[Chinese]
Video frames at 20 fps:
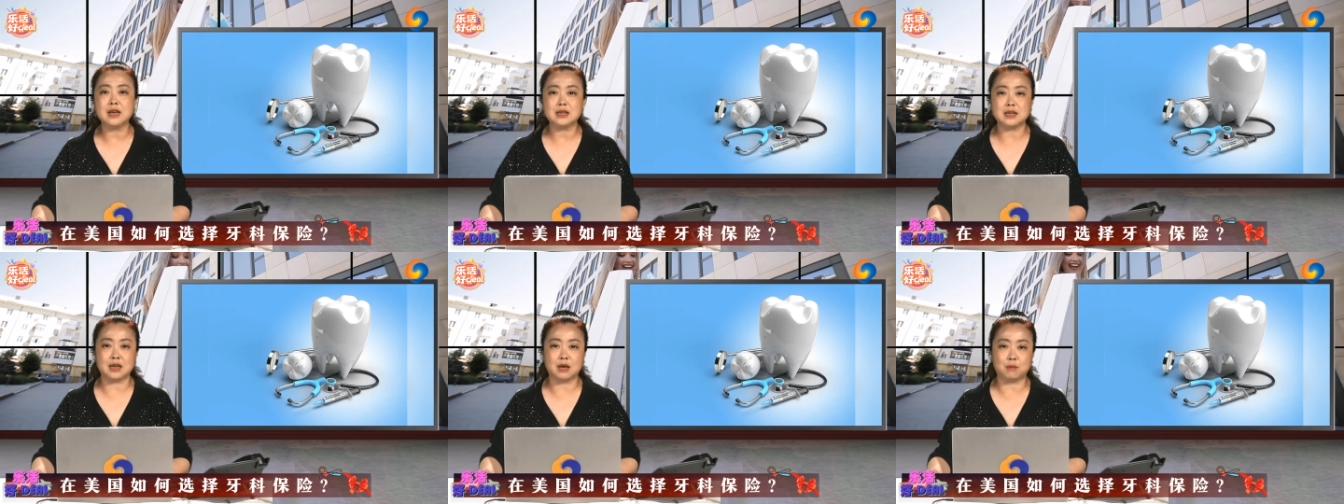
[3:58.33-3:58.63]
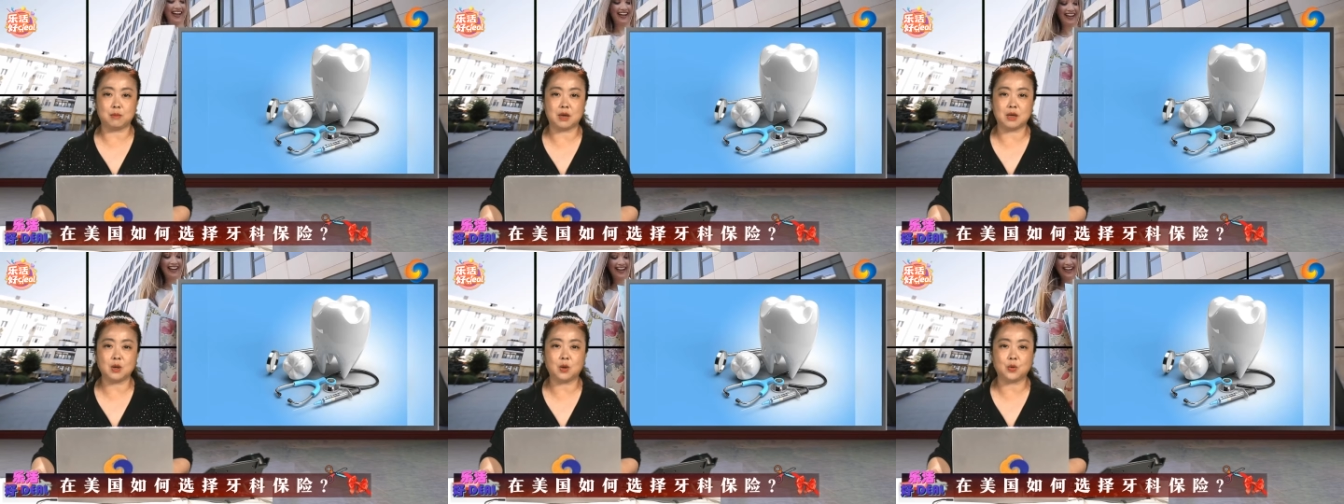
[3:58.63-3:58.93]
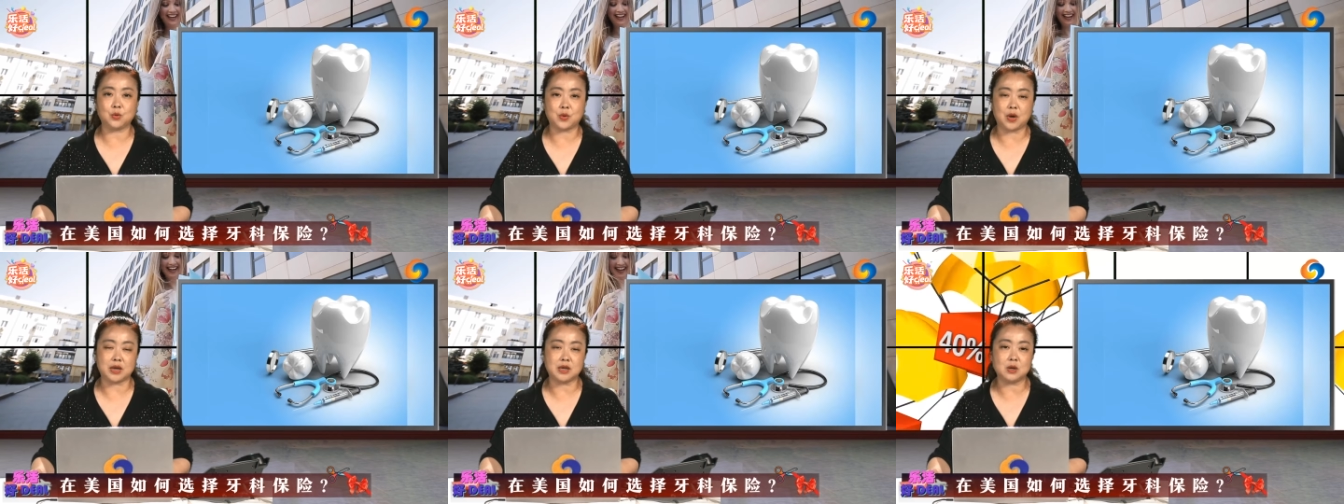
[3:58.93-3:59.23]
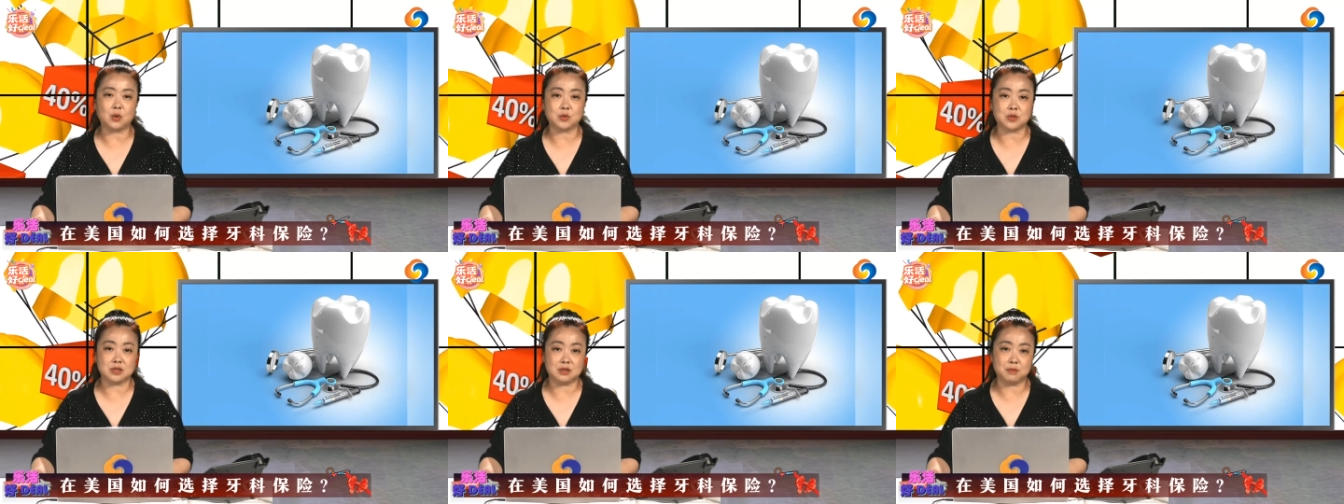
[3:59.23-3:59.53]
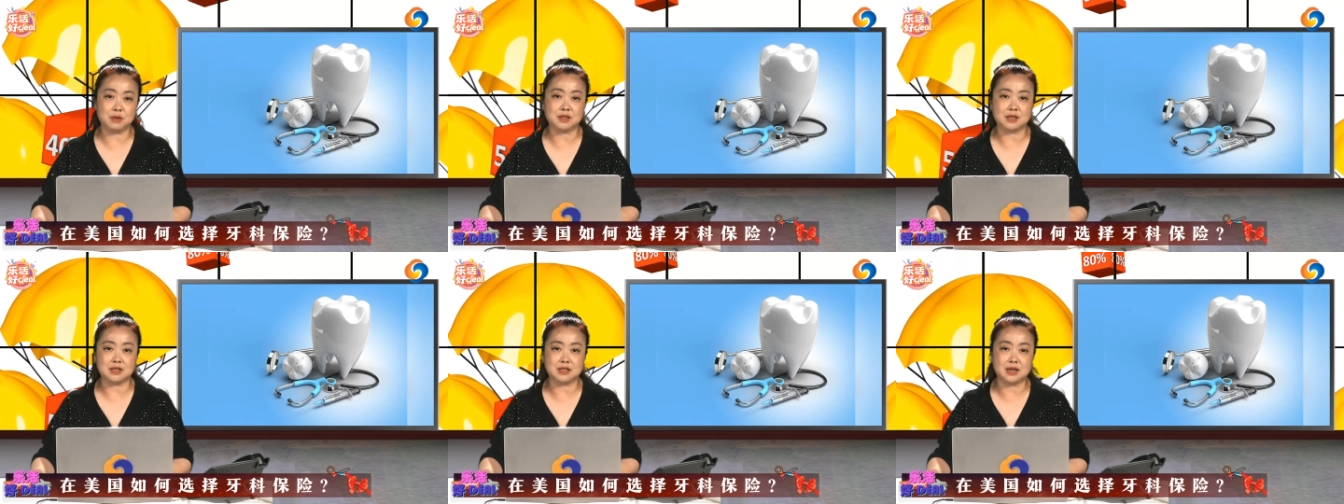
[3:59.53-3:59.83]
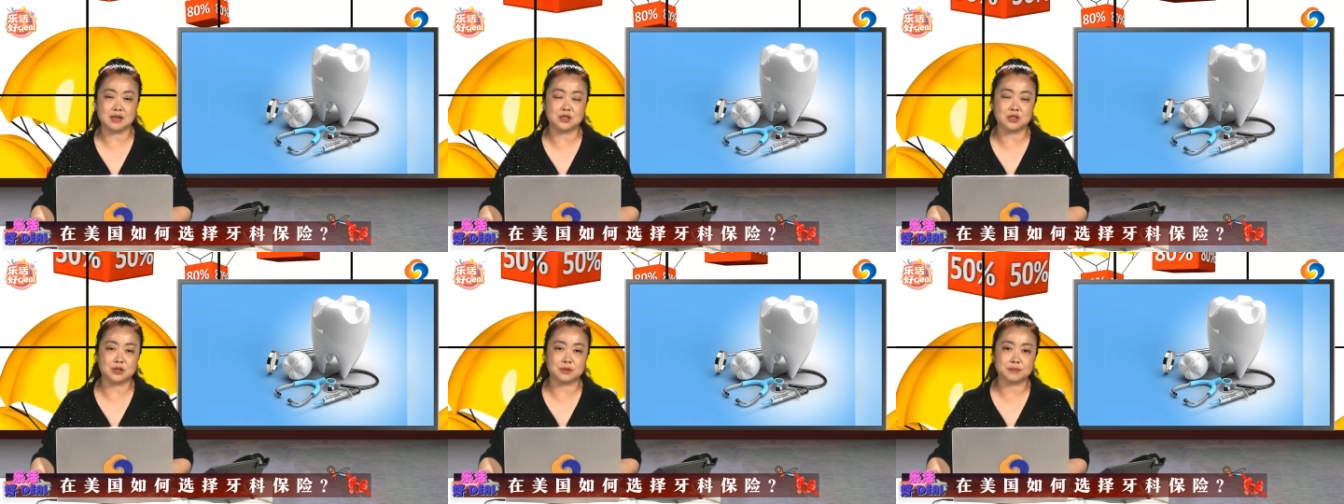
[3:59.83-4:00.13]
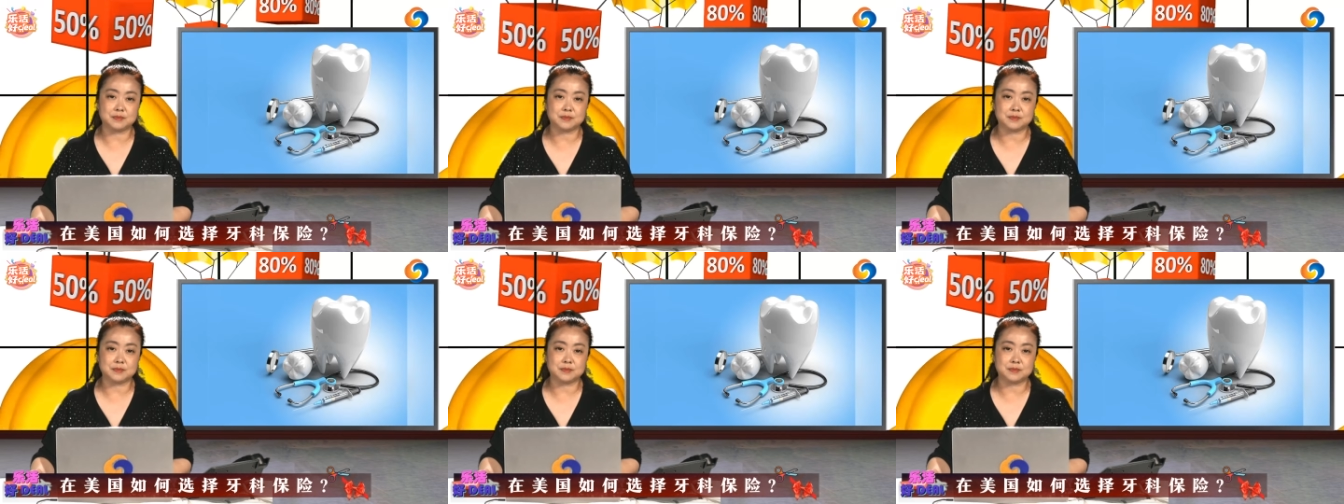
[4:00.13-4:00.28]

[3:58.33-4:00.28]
也没有原有疾病的限制。